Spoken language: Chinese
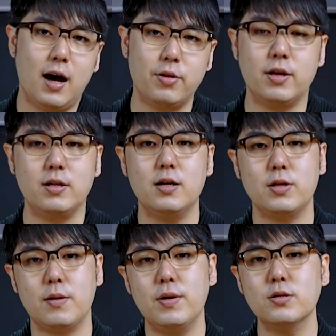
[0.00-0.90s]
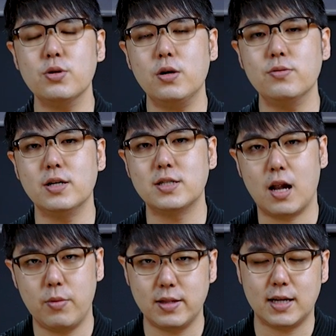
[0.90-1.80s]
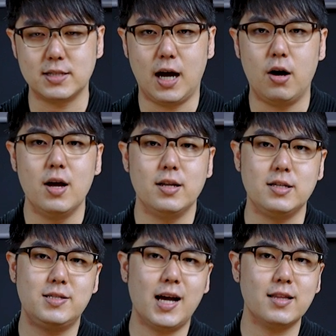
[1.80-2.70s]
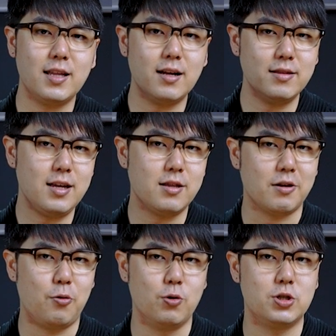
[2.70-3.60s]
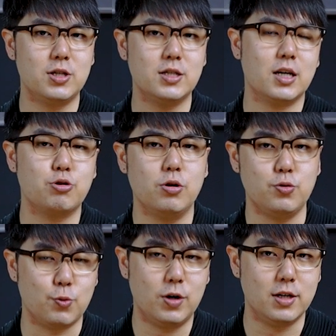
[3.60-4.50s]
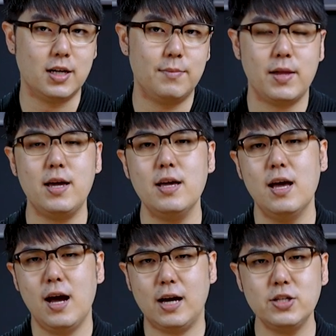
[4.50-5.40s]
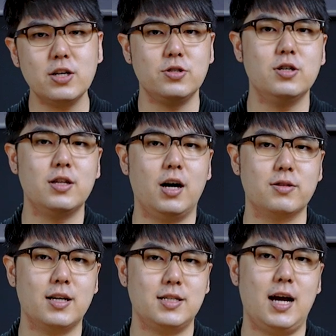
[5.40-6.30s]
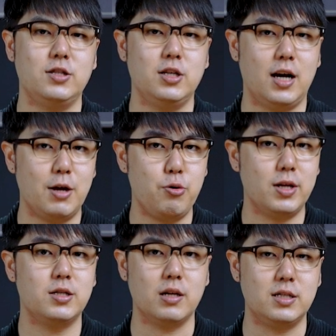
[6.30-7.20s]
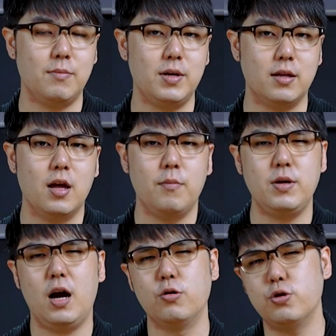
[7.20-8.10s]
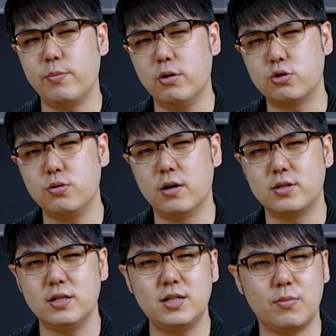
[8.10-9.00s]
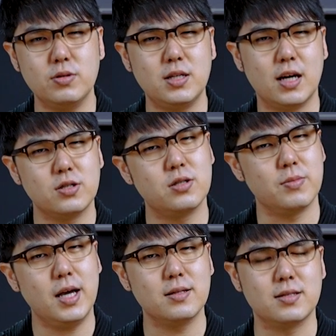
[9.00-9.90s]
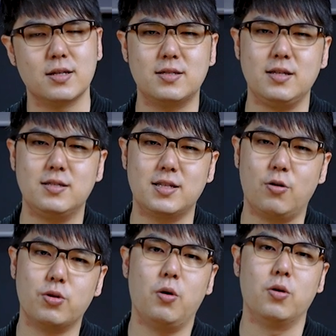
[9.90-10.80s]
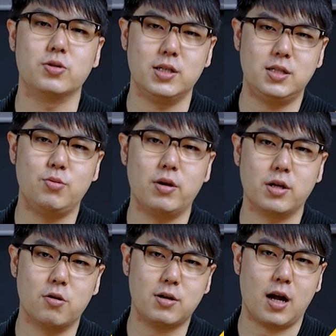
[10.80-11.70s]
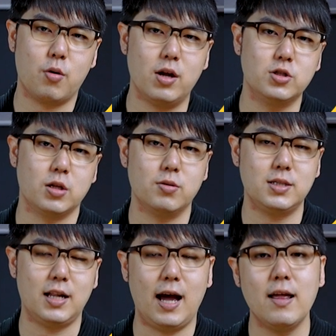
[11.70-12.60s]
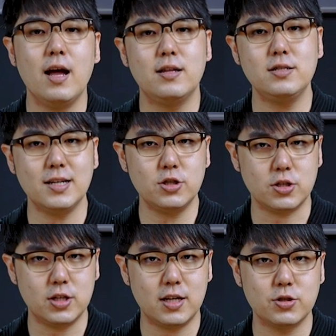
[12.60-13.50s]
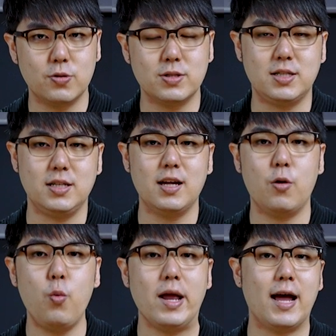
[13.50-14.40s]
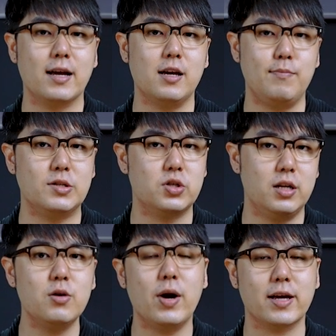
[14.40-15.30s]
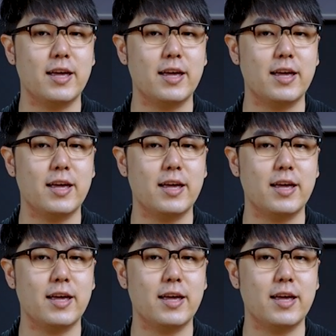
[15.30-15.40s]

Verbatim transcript: 好的，那影片的最后呢，想要问大家哦，你家当地的火车站商圈如何呢？还是很热闹，大家还是很爱约在这里见面。B 好久没有去了，其实想不起来是什么样子了。C 糟透了，真希望能够赶快的整顿起来。D 站在整件当中，期待未来可以变成另外一个